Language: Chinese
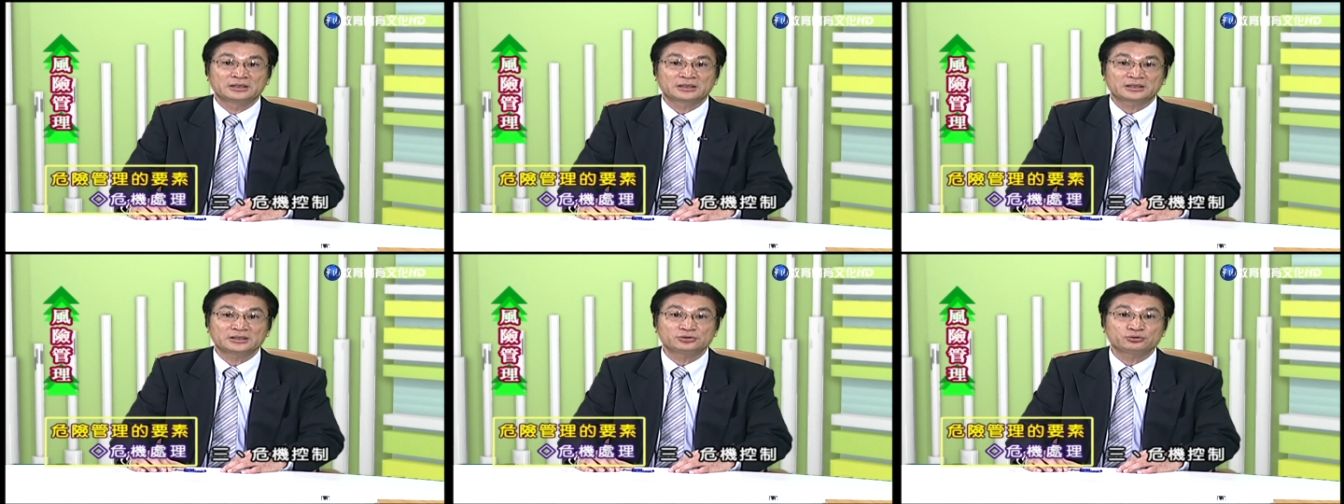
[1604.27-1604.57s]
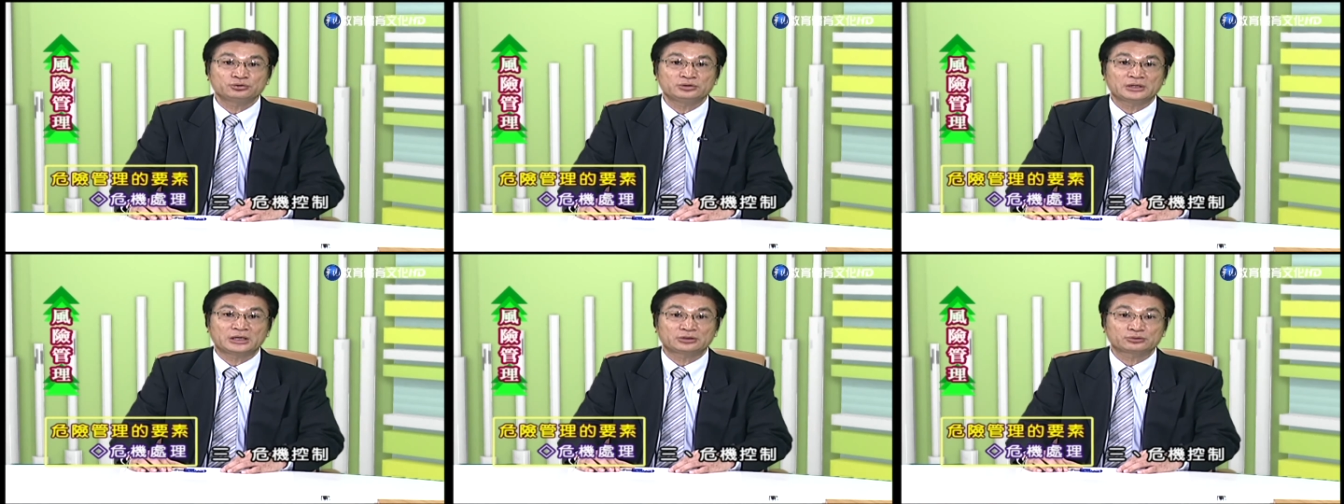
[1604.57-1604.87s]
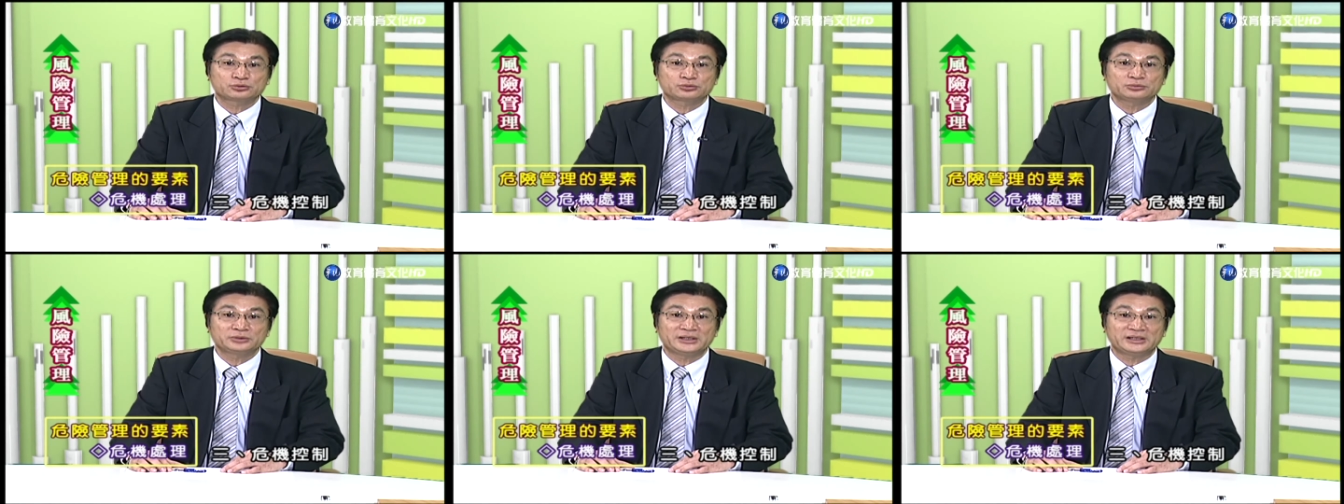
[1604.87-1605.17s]
更需
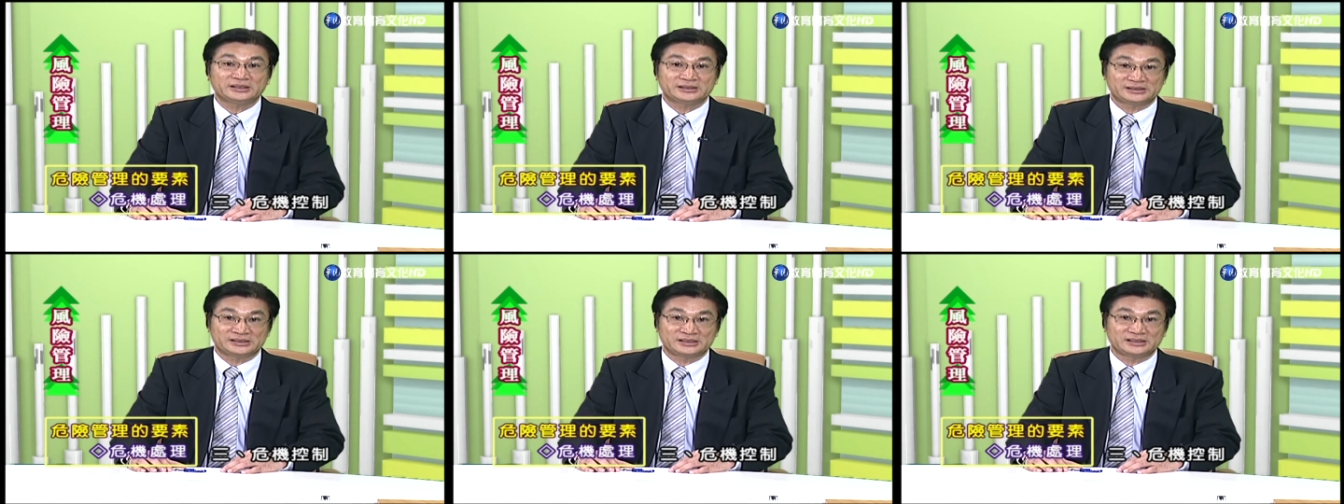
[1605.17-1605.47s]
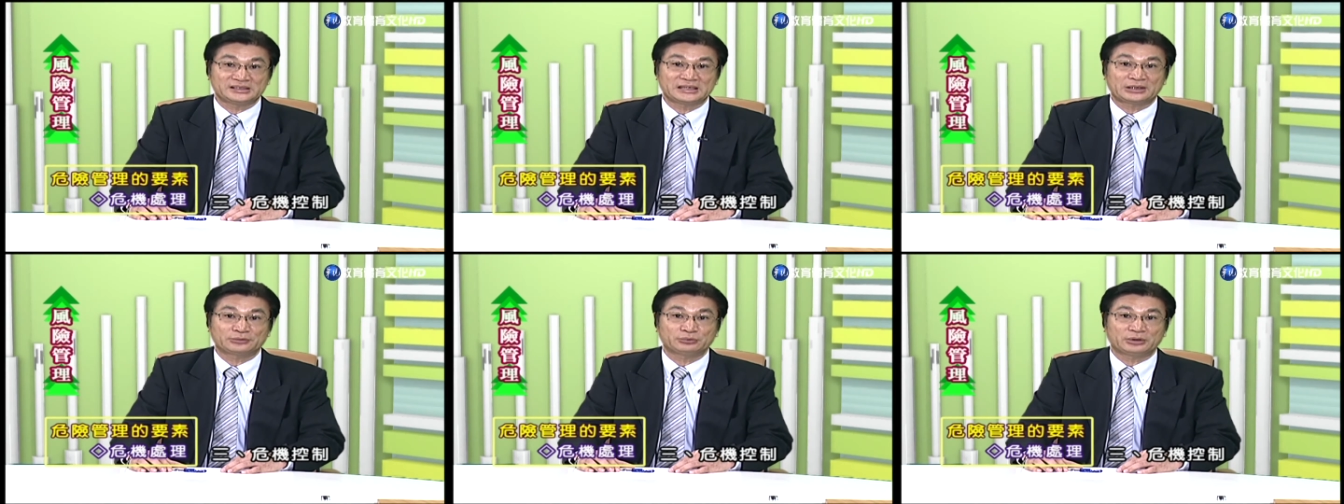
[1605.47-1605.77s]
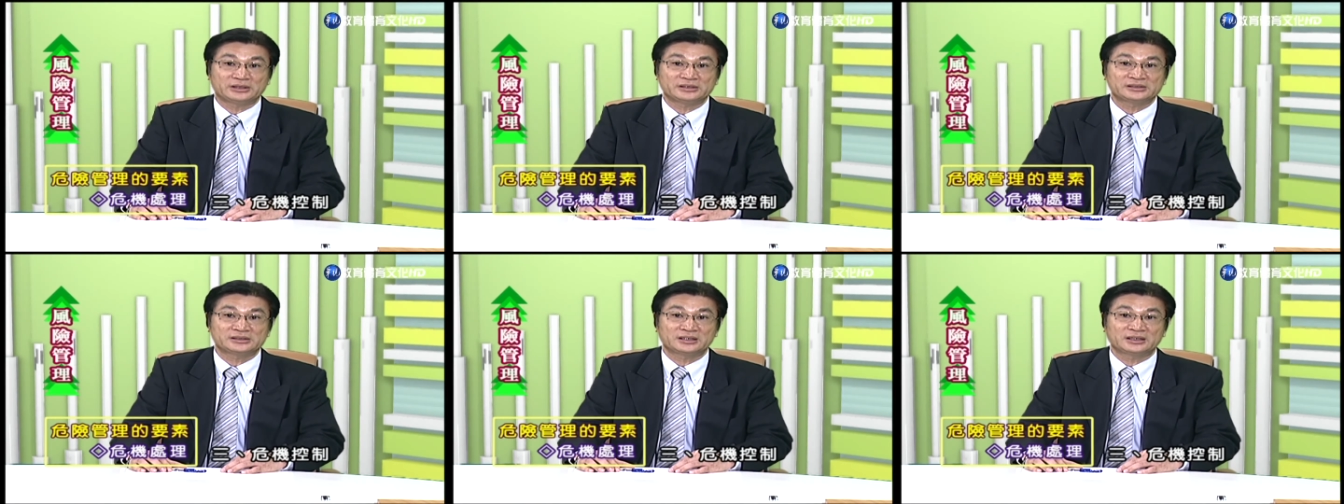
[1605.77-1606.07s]
要注意几项
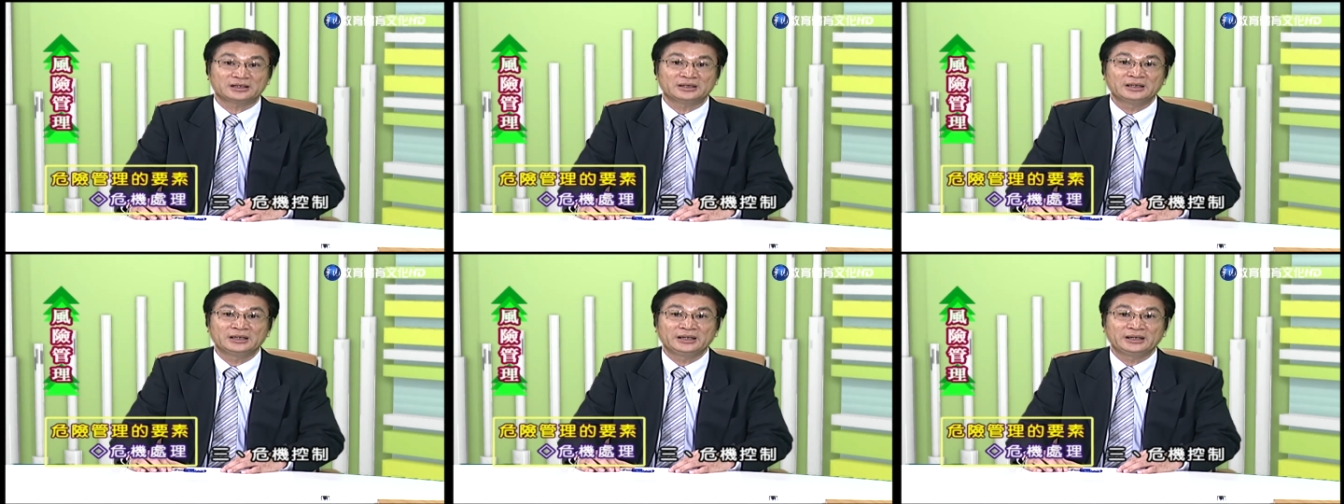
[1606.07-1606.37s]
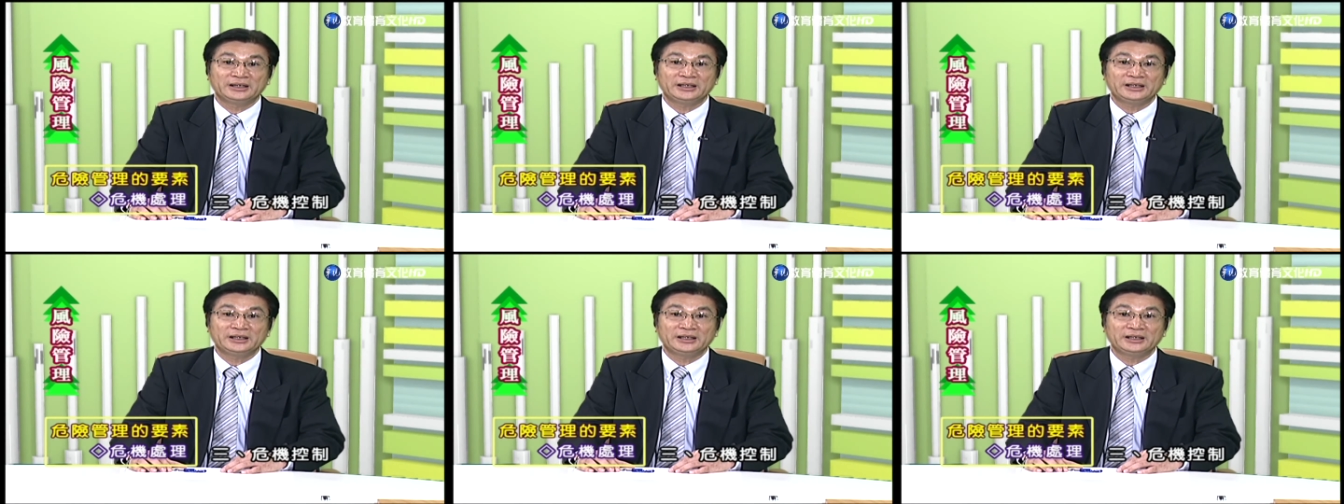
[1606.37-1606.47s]
原则。